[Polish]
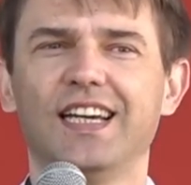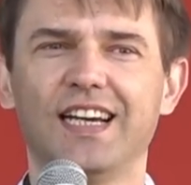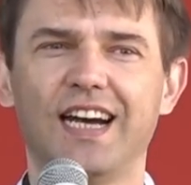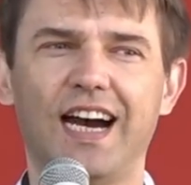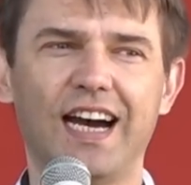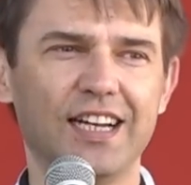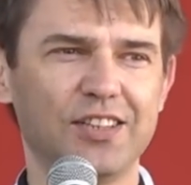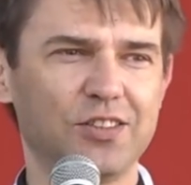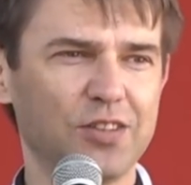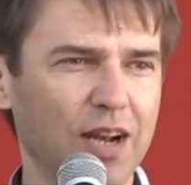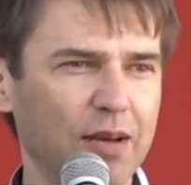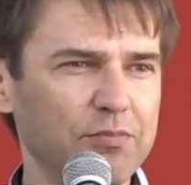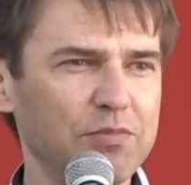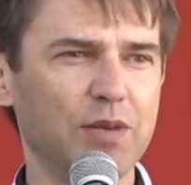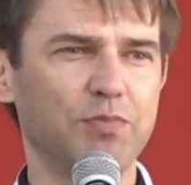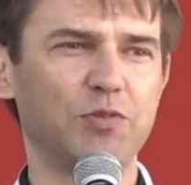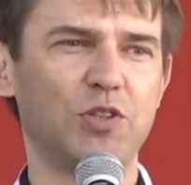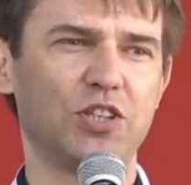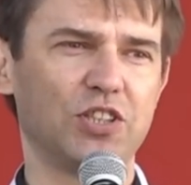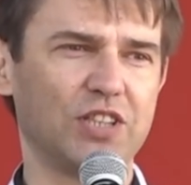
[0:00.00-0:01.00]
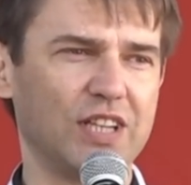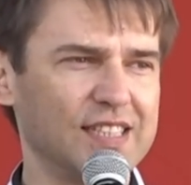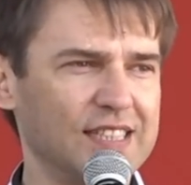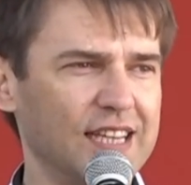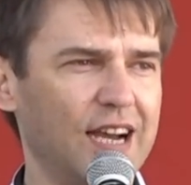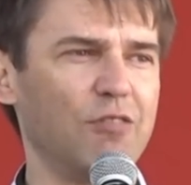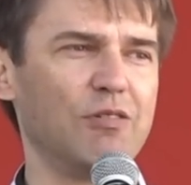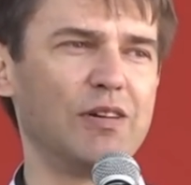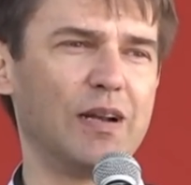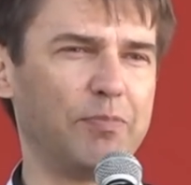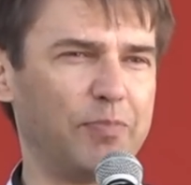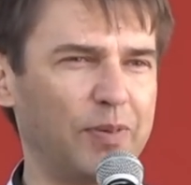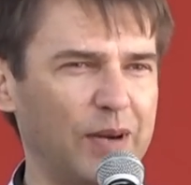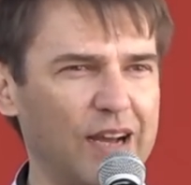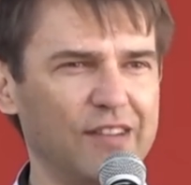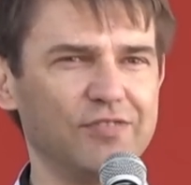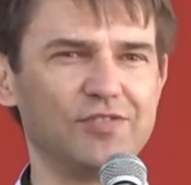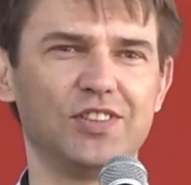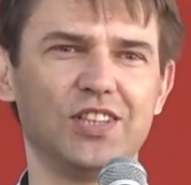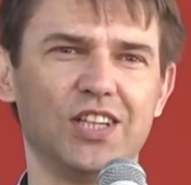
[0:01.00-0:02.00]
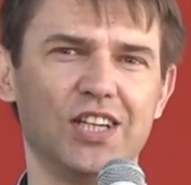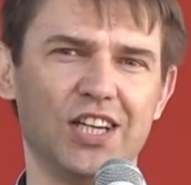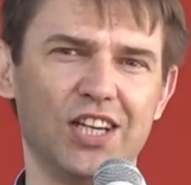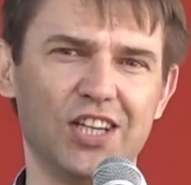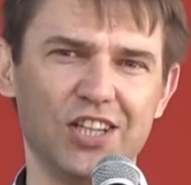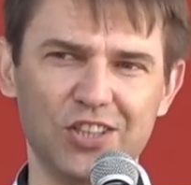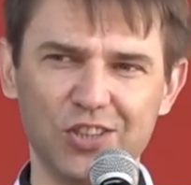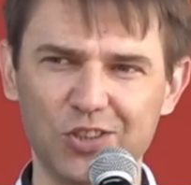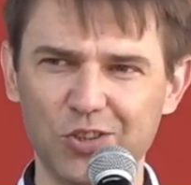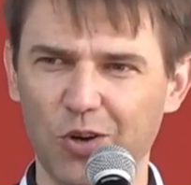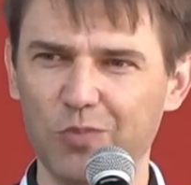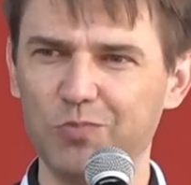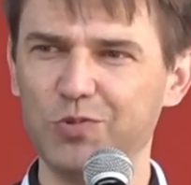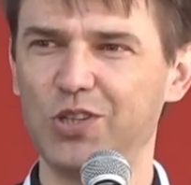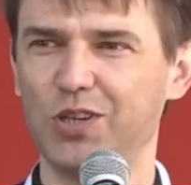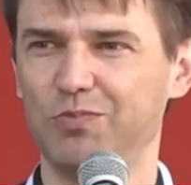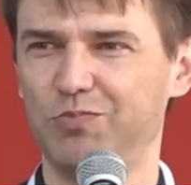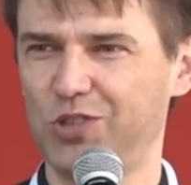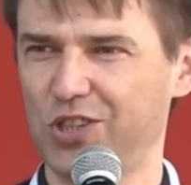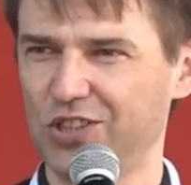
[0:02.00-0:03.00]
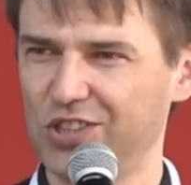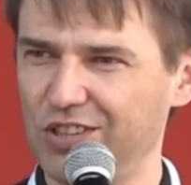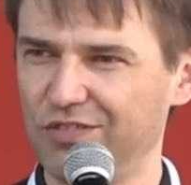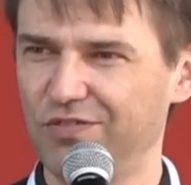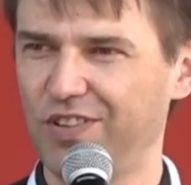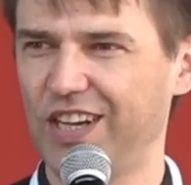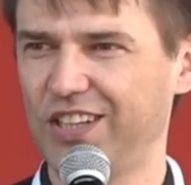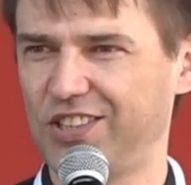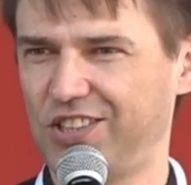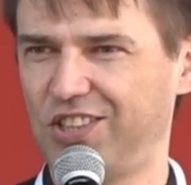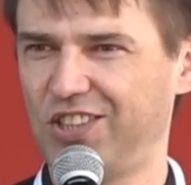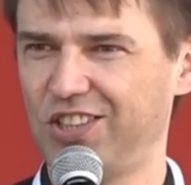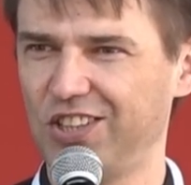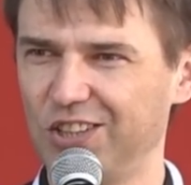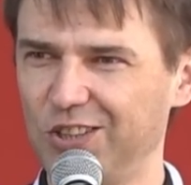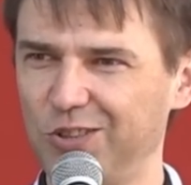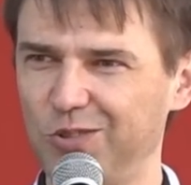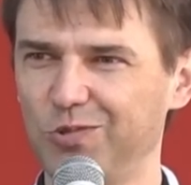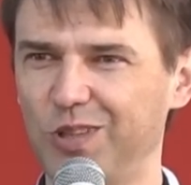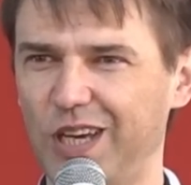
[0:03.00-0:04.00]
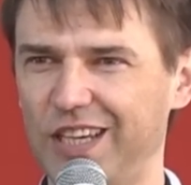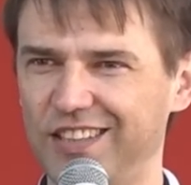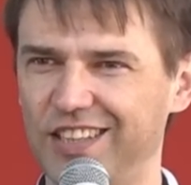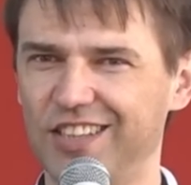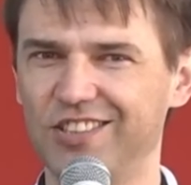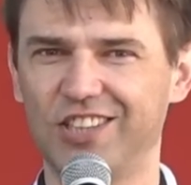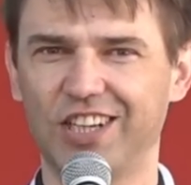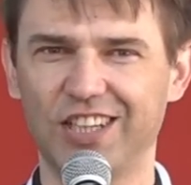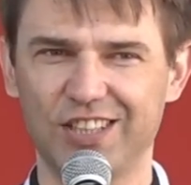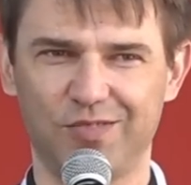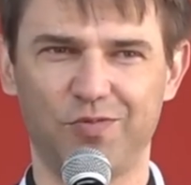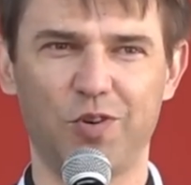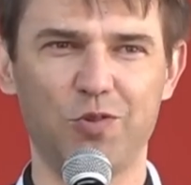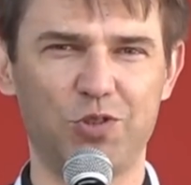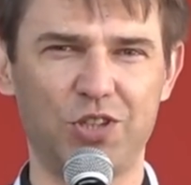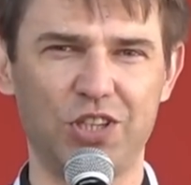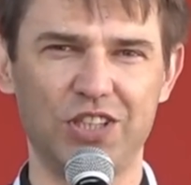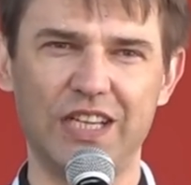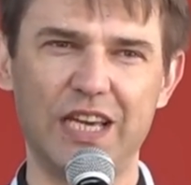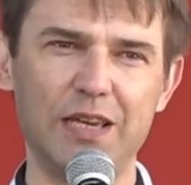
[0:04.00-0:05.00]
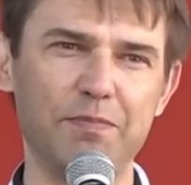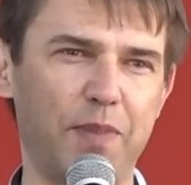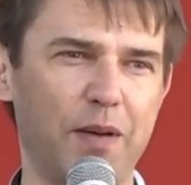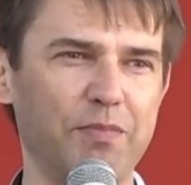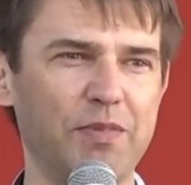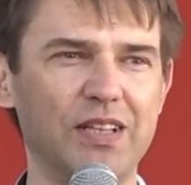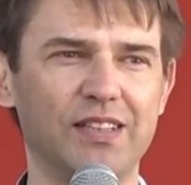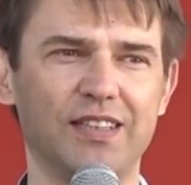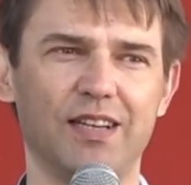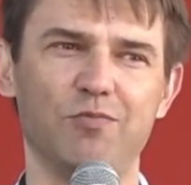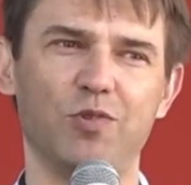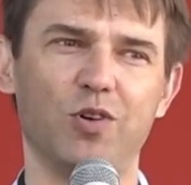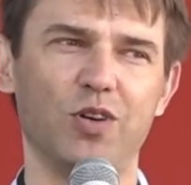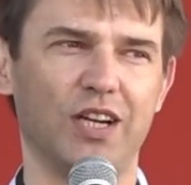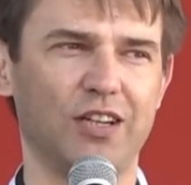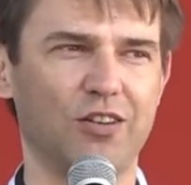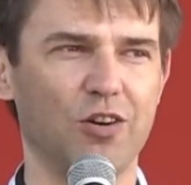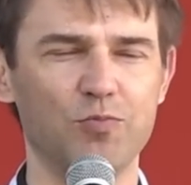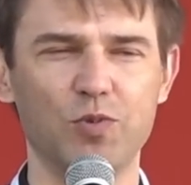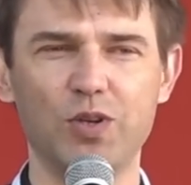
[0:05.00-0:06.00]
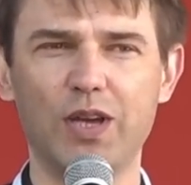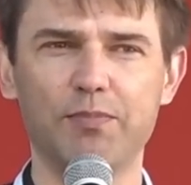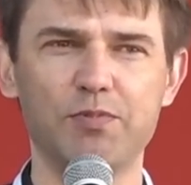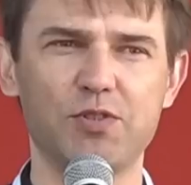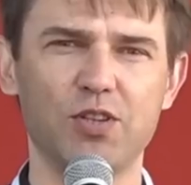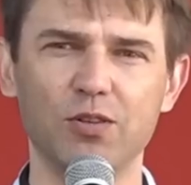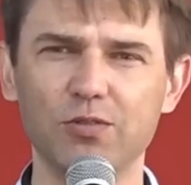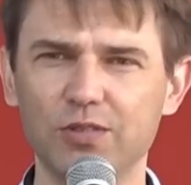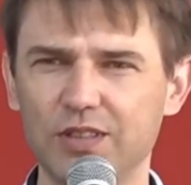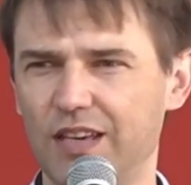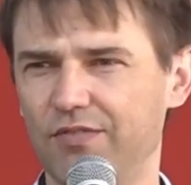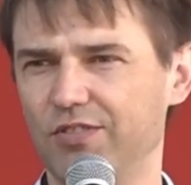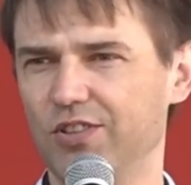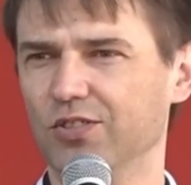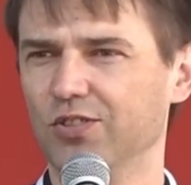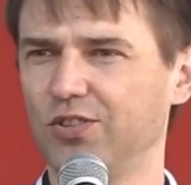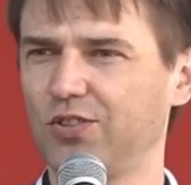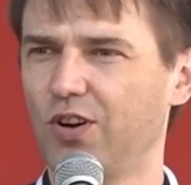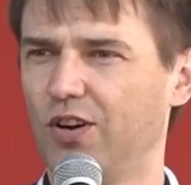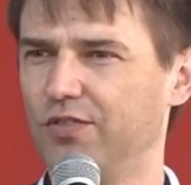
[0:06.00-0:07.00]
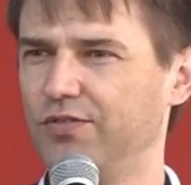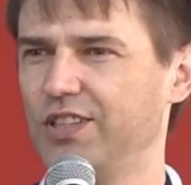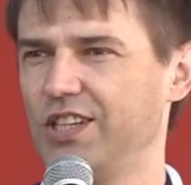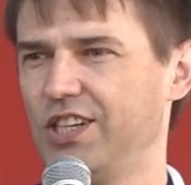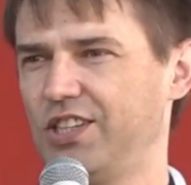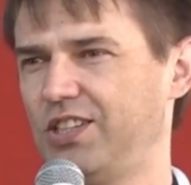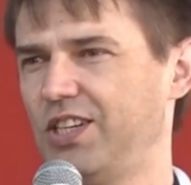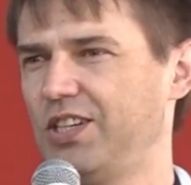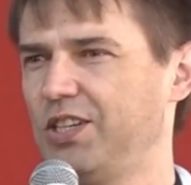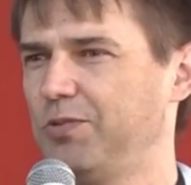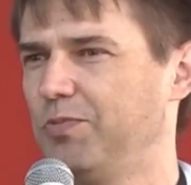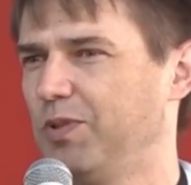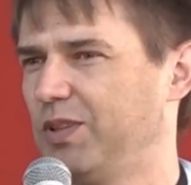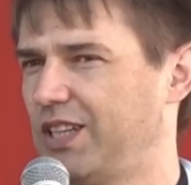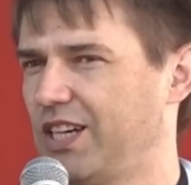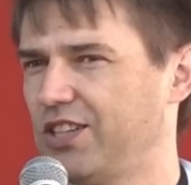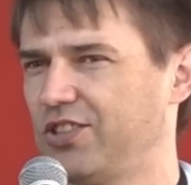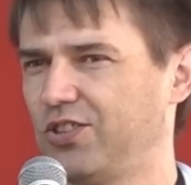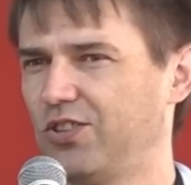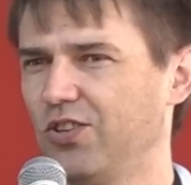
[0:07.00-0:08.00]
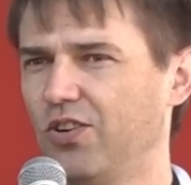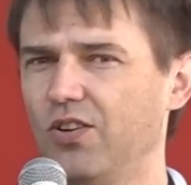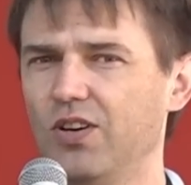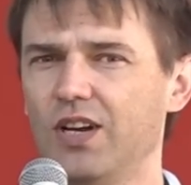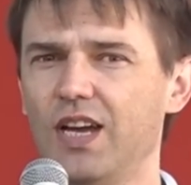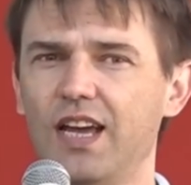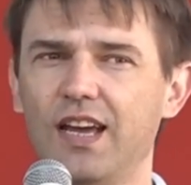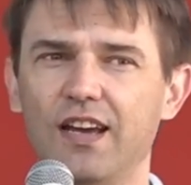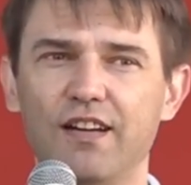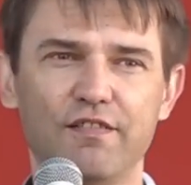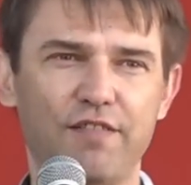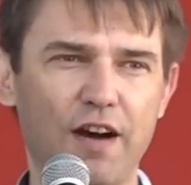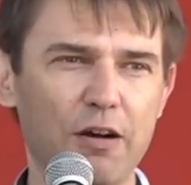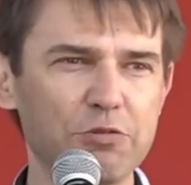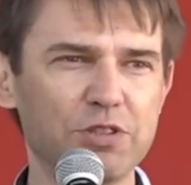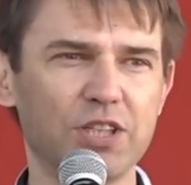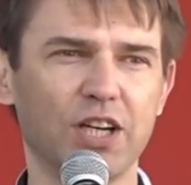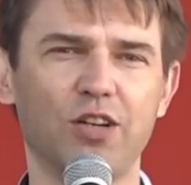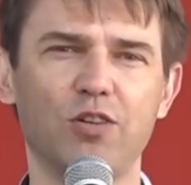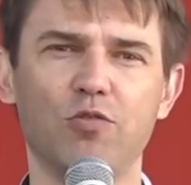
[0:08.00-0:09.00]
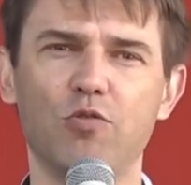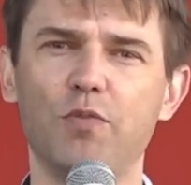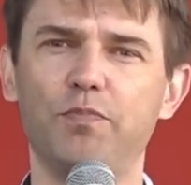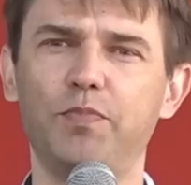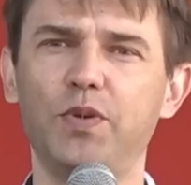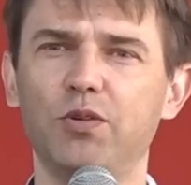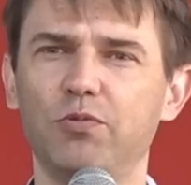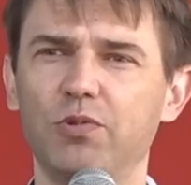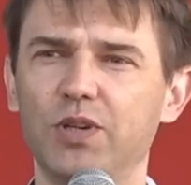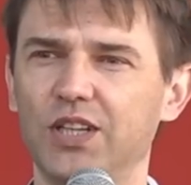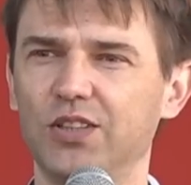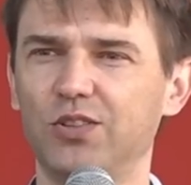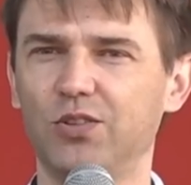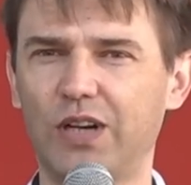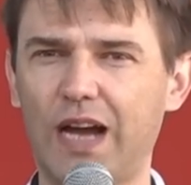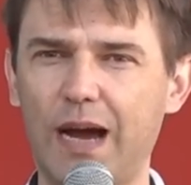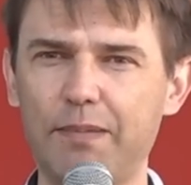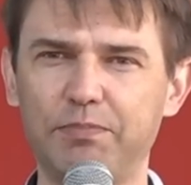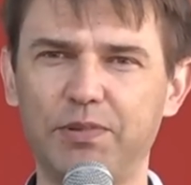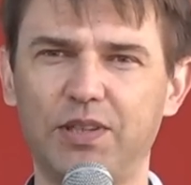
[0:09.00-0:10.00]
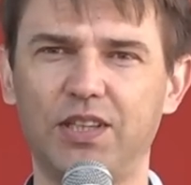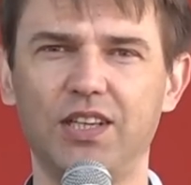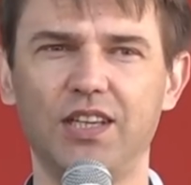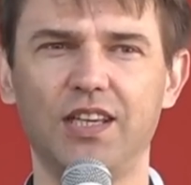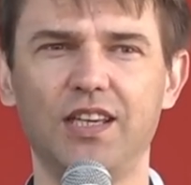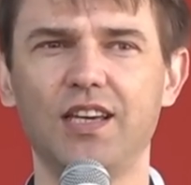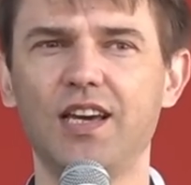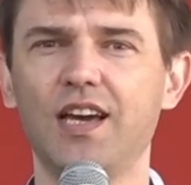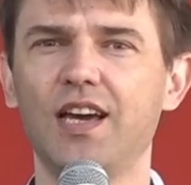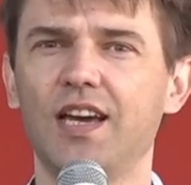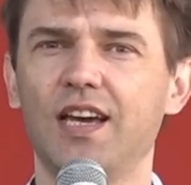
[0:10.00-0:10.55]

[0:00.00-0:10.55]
ale to nam nie przeszkadzało naprawdę dobrze przeżywać e, tutaj ten czas w Wołczynie i pamiętam go jako mój absolutnie wyjątkowy. Jeździliśmy też do Wałcza koło Piły, do Rabki,